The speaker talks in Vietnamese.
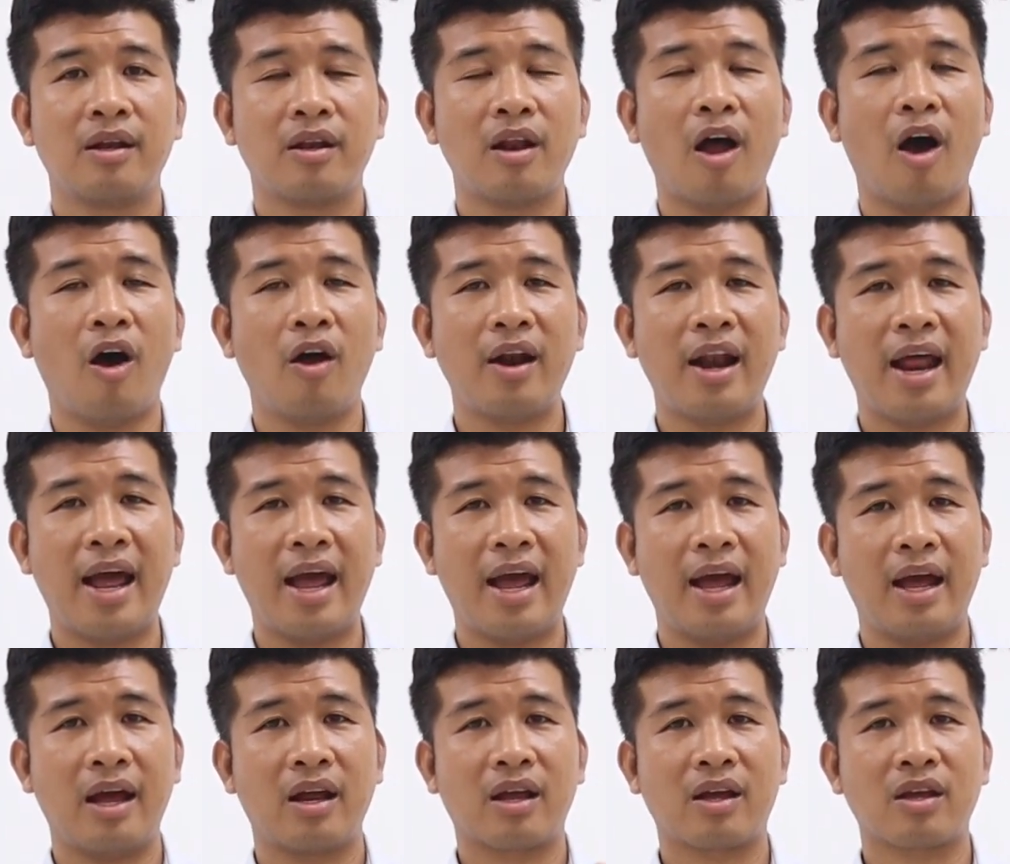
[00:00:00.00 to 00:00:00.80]
đó
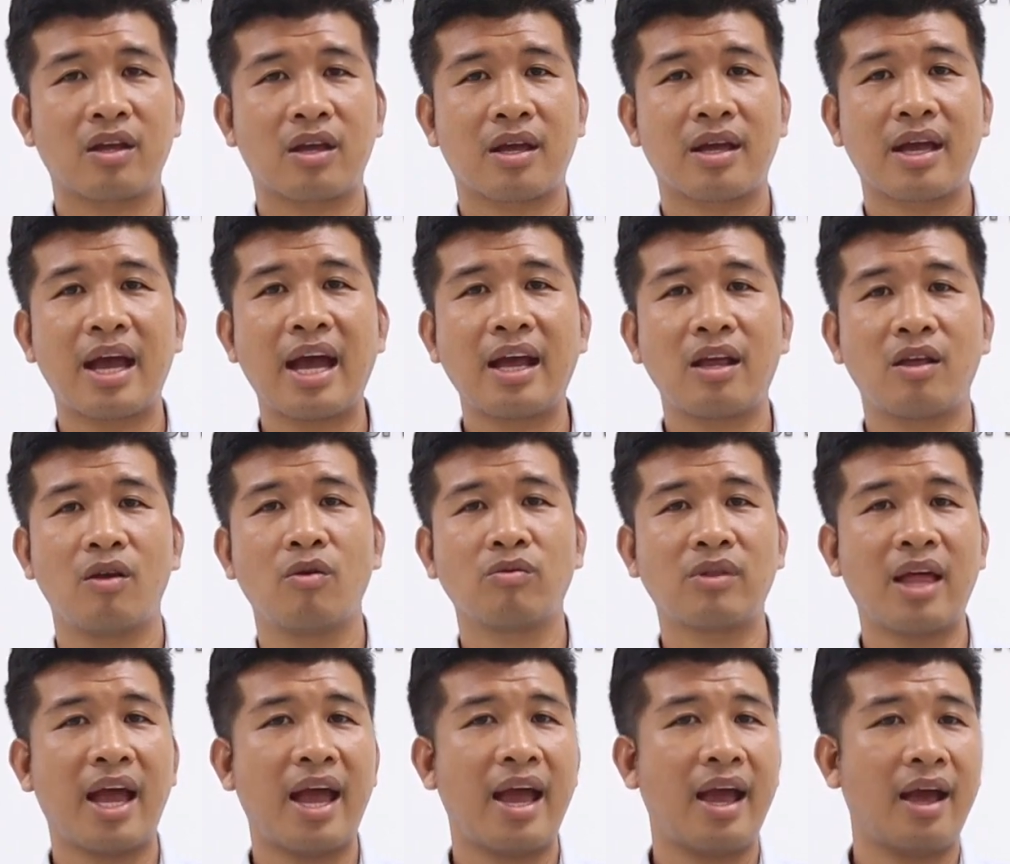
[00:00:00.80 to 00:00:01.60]
là cách
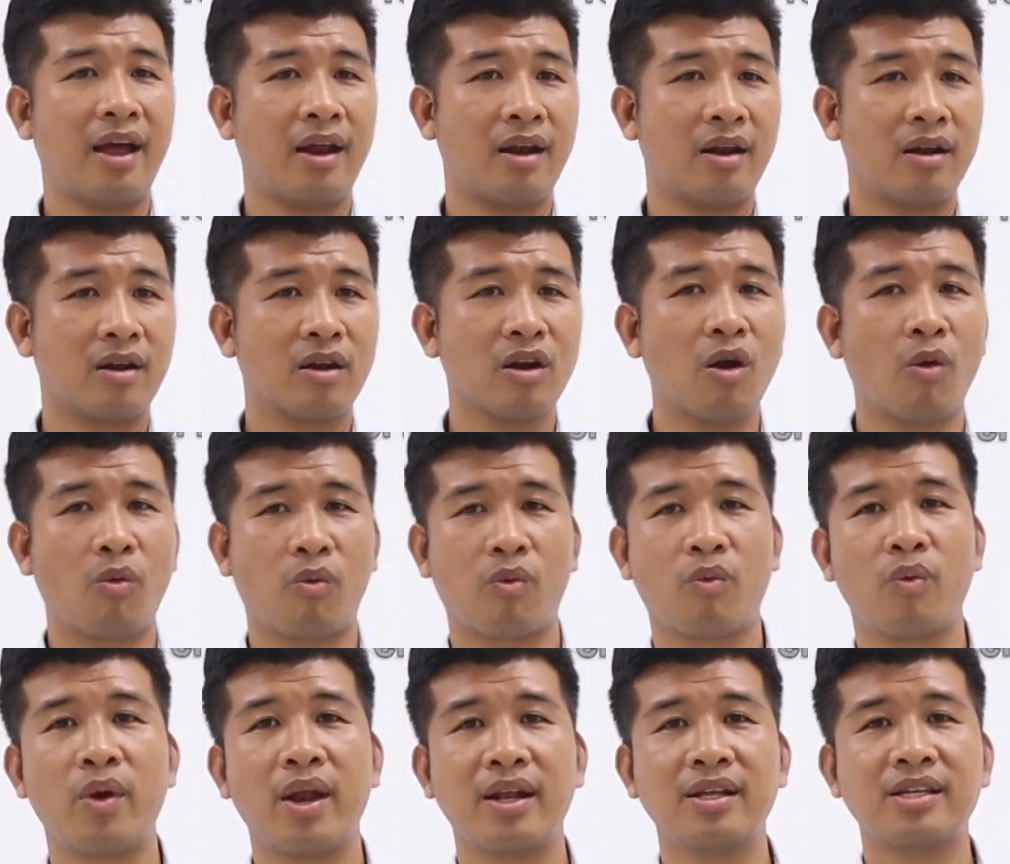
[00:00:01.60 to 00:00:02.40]
chúng ta
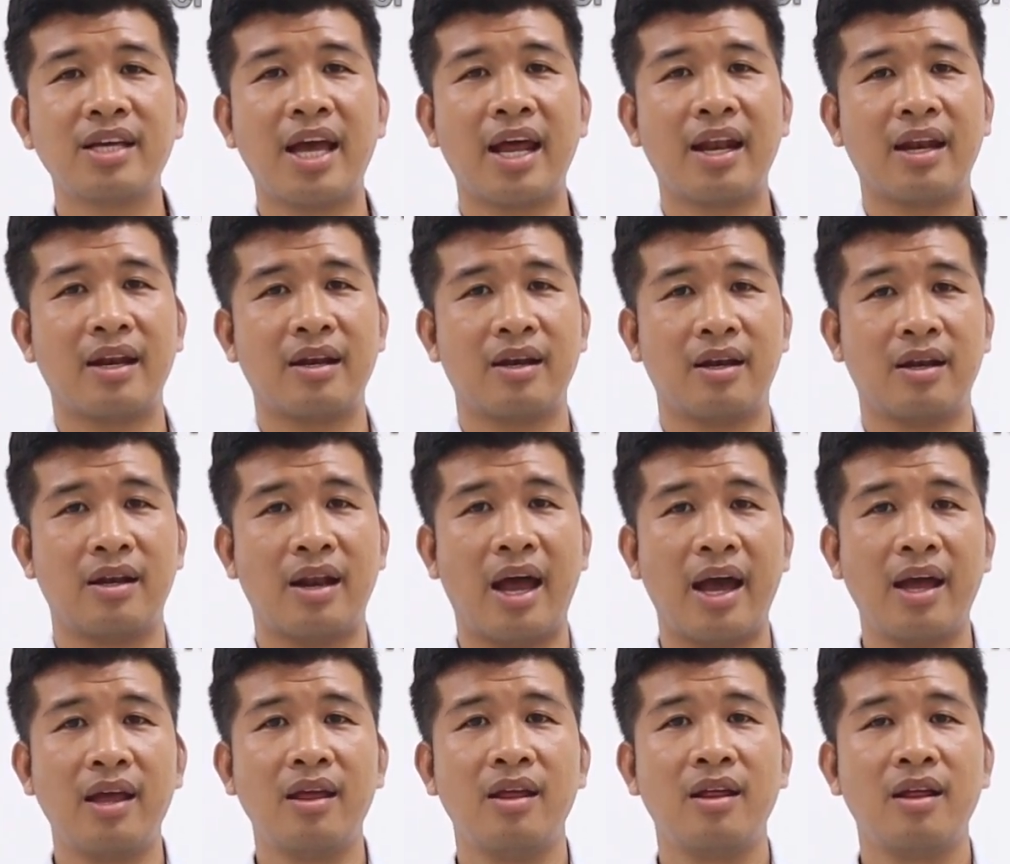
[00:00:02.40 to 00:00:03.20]
đục nguyên cái sàn
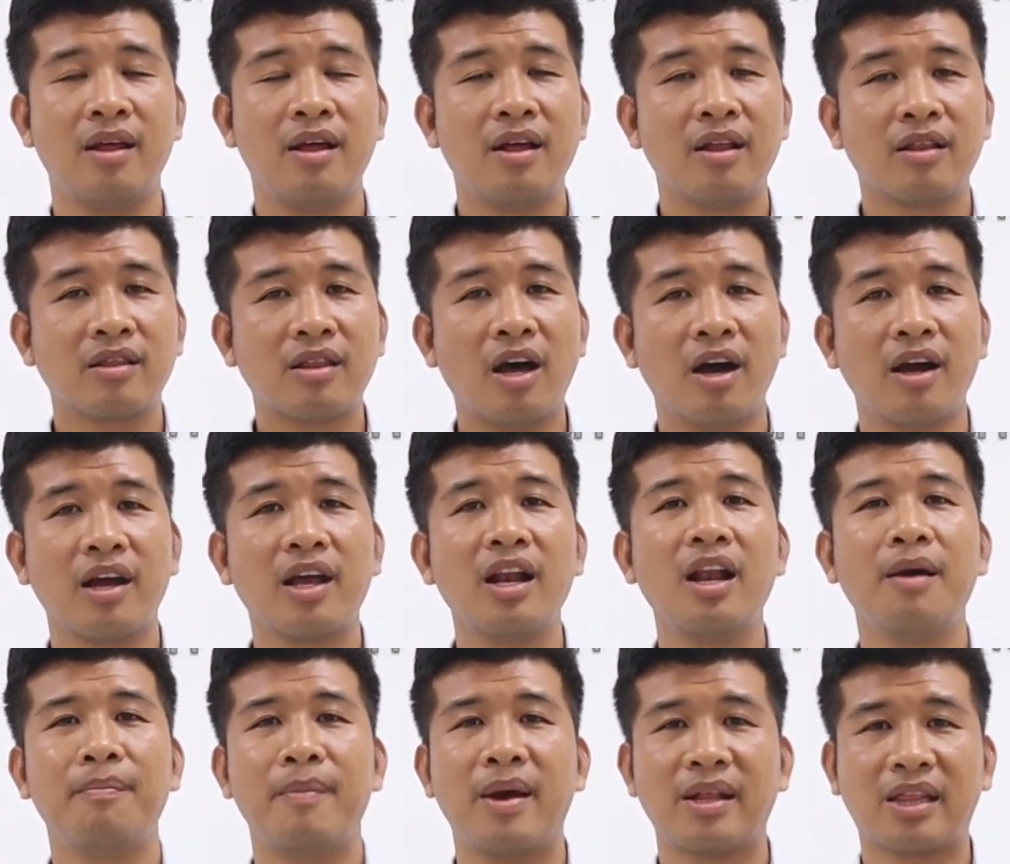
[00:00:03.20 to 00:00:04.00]
đấy tới
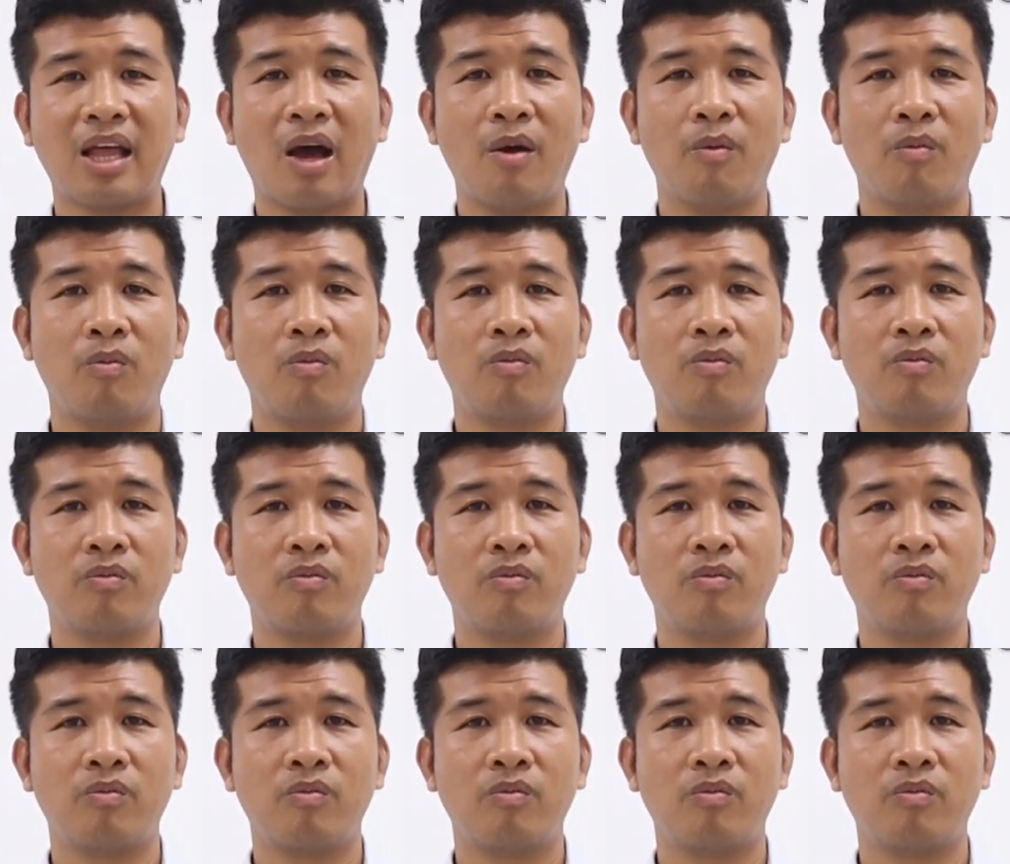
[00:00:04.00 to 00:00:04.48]
cái lớp bê tông